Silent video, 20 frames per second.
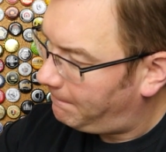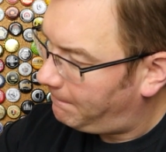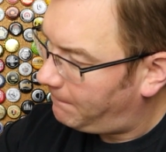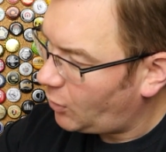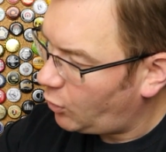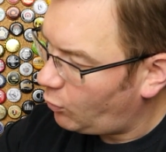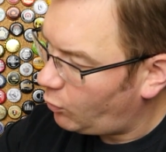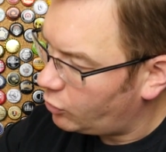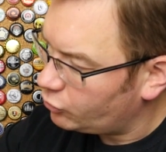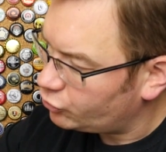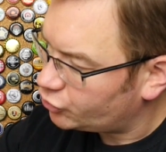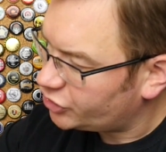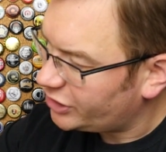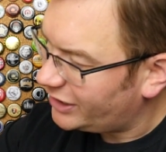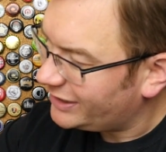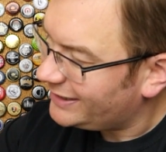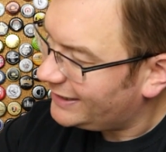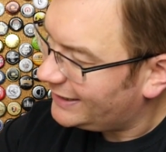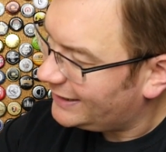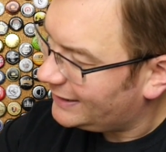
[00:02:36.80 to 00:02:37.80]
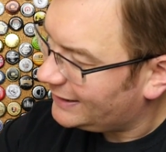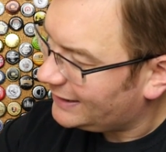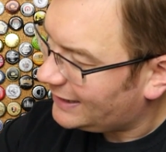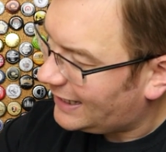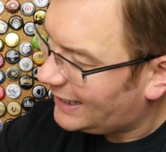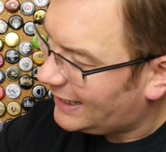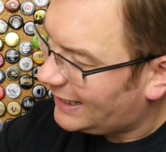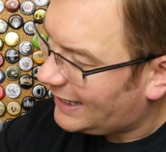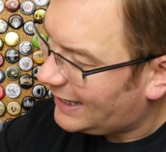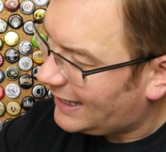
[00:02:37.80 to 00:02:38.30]
Połączenie
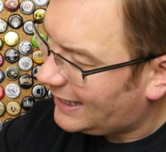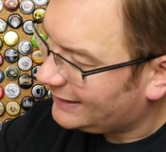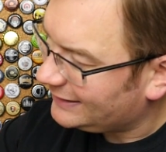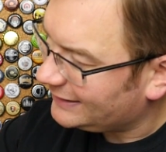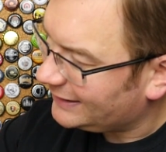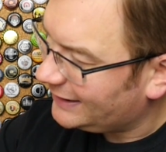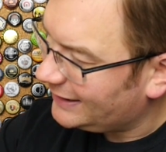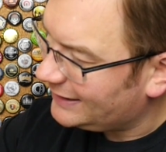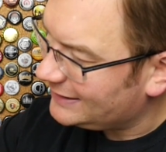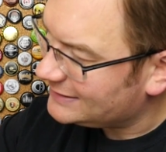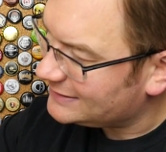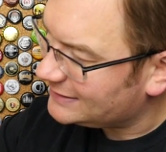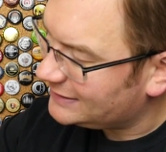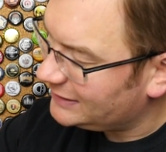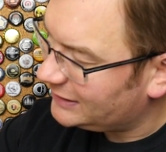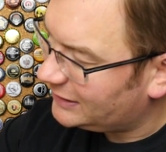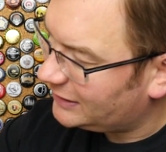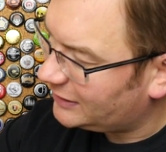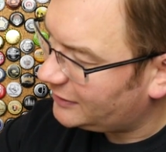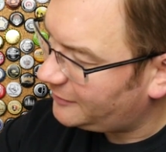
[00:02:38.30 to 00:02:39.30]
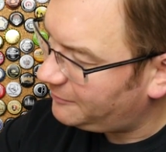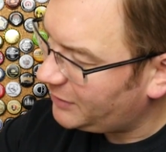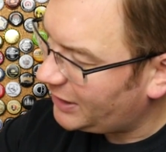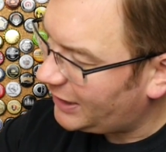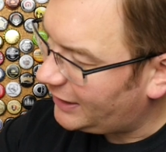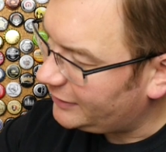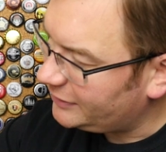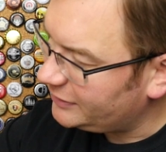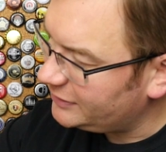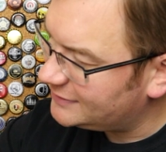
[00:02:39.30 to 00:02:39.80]
angielskich
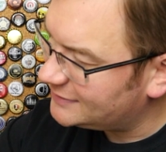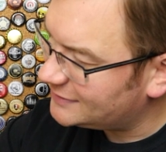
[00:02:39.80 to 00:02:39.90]
chmieli,